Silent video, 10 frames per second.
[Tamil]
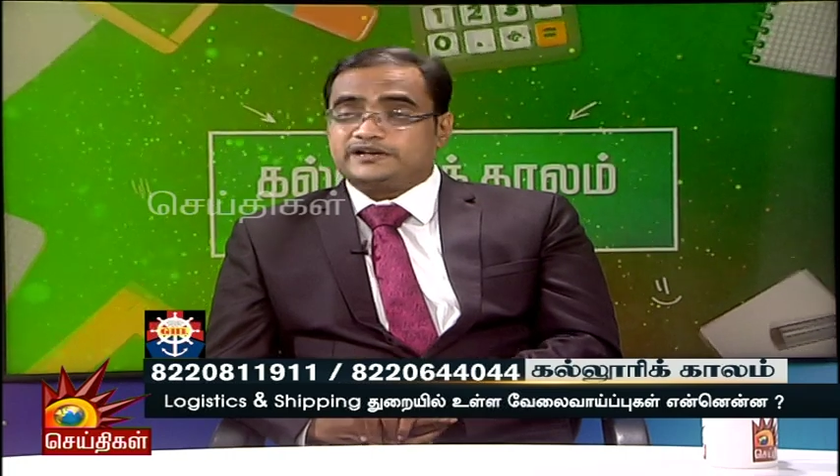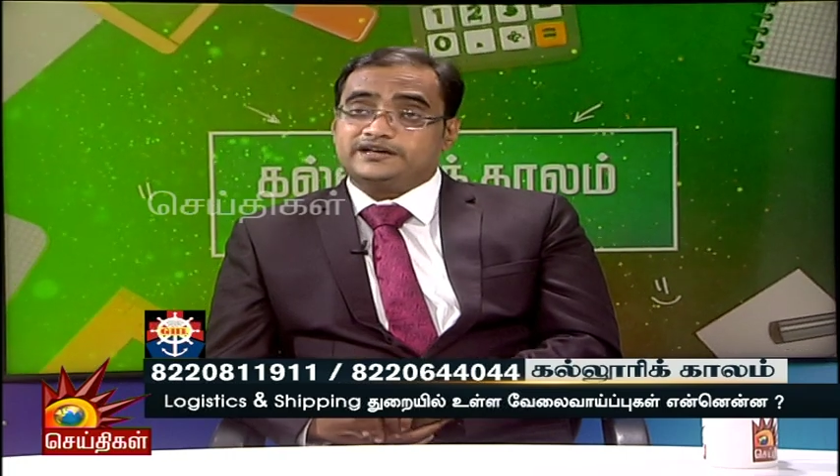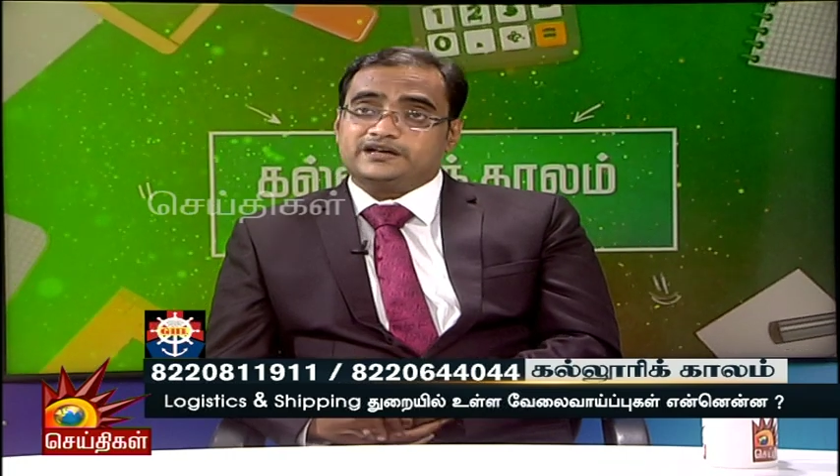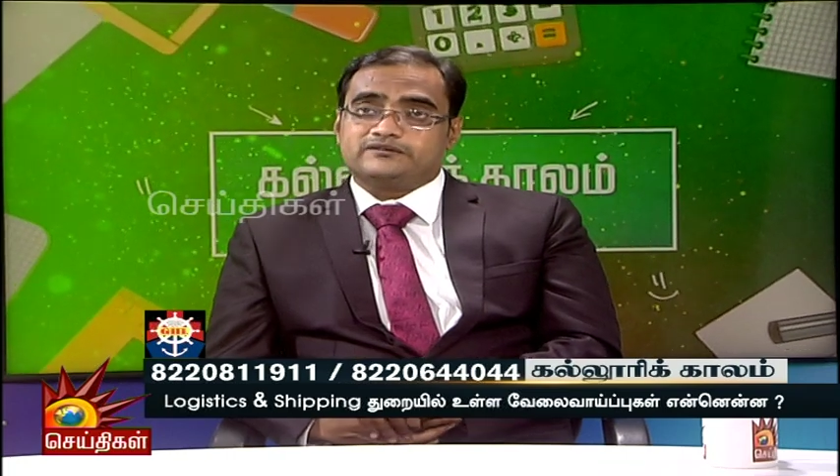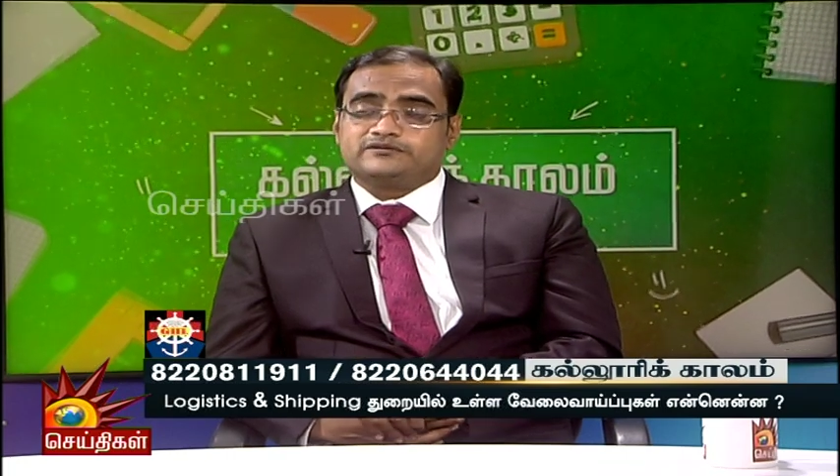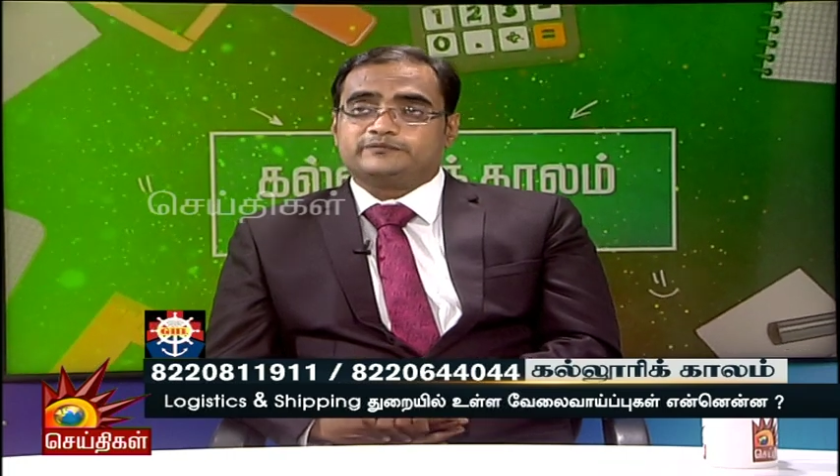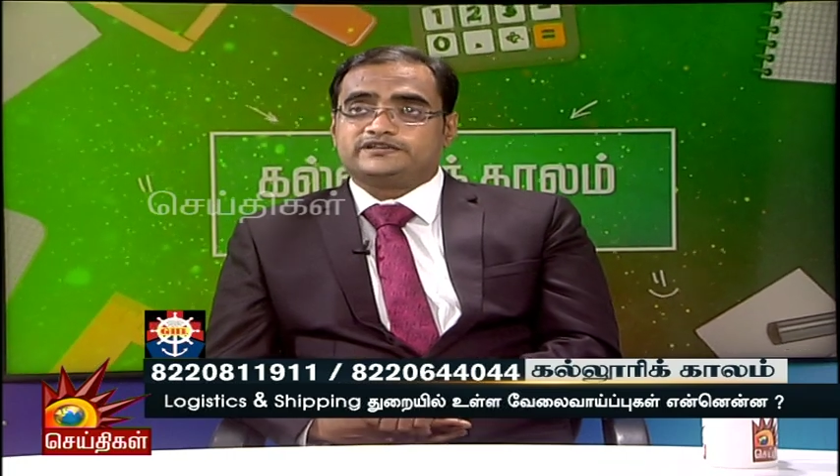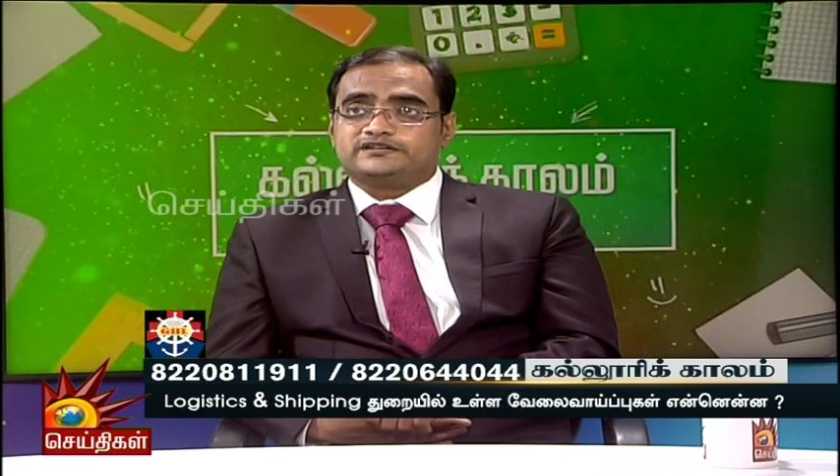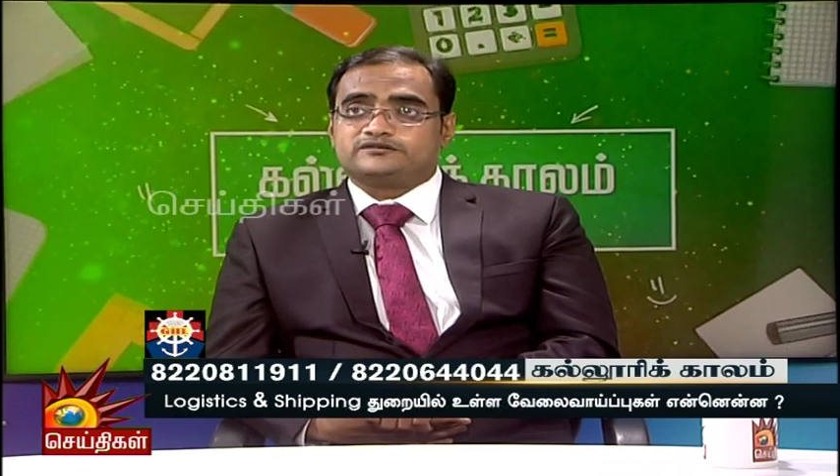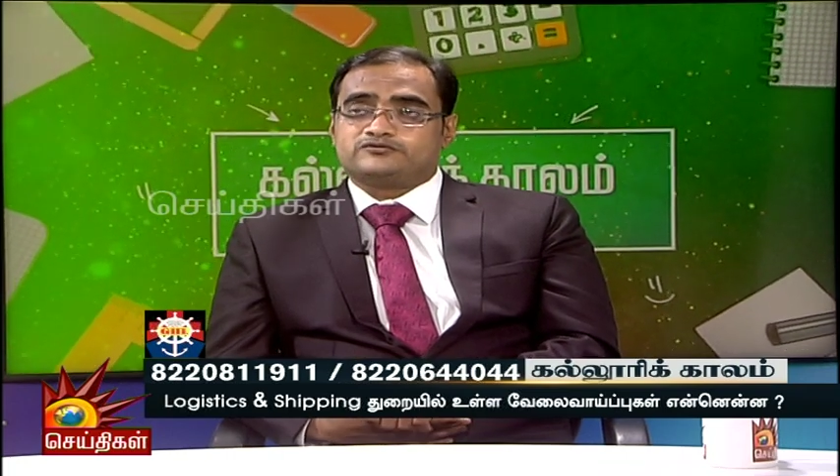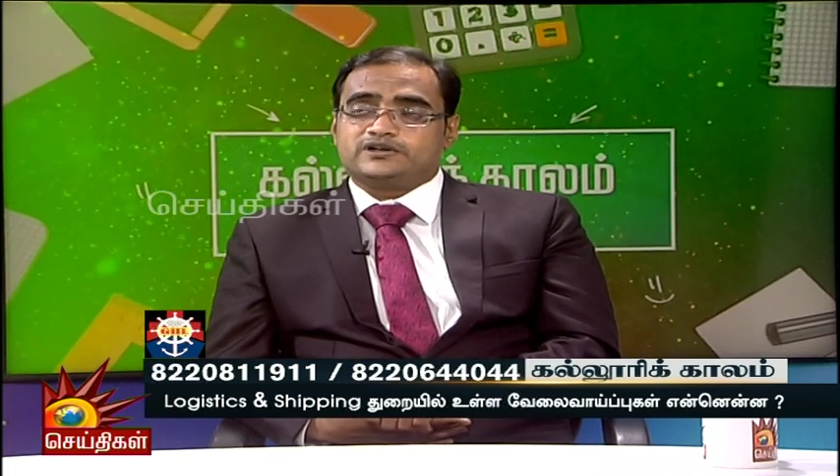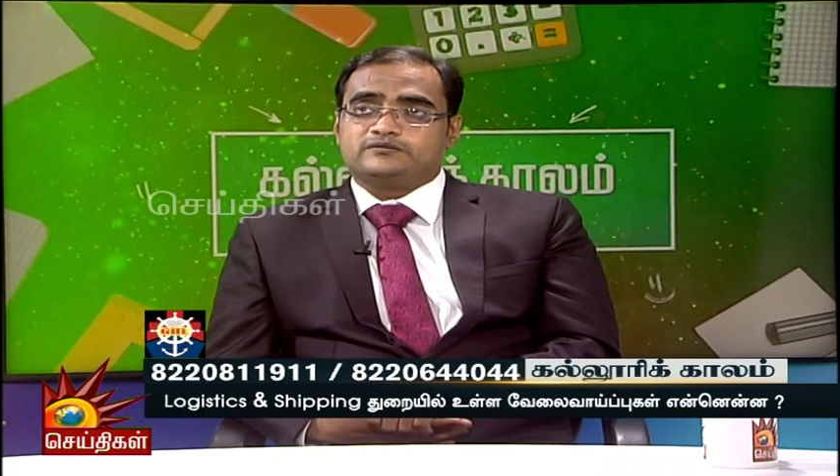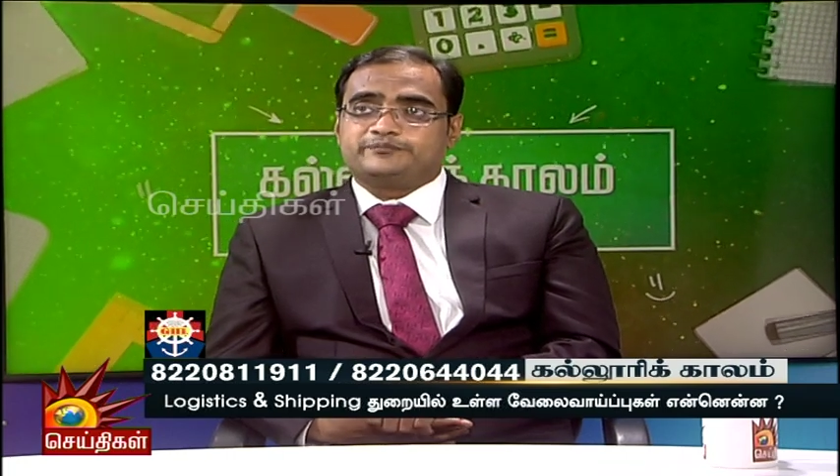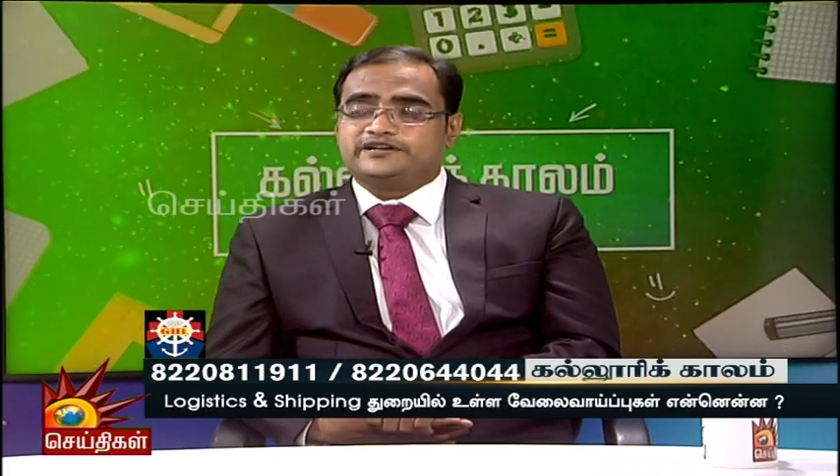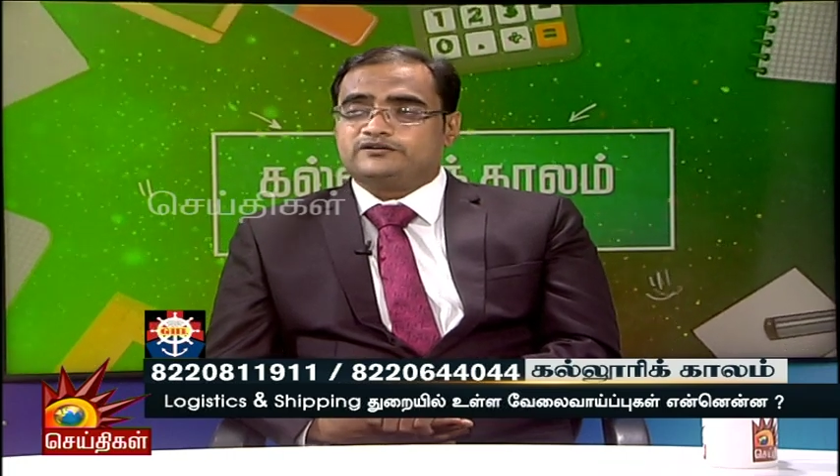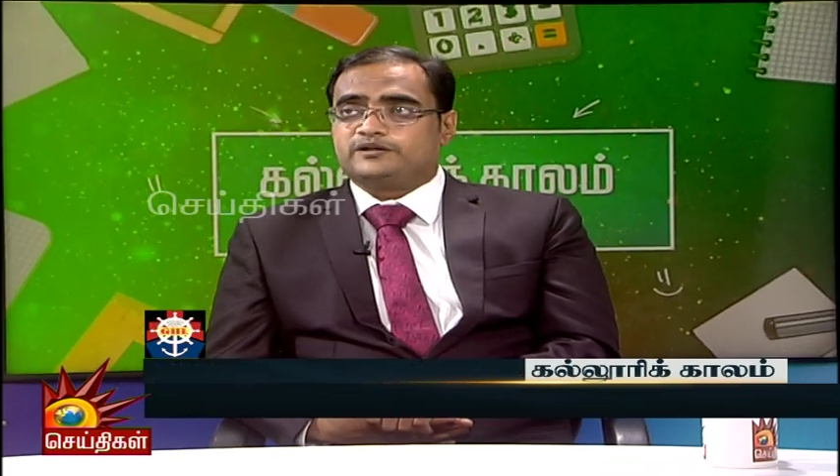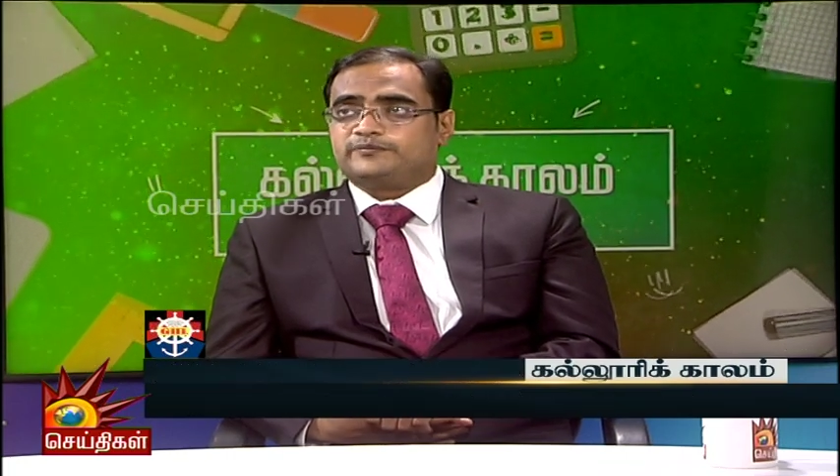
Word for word: ரெண்டாவது வந்து பார்த்திங்கன்னா இந்த துறையில் பெண்களுடைய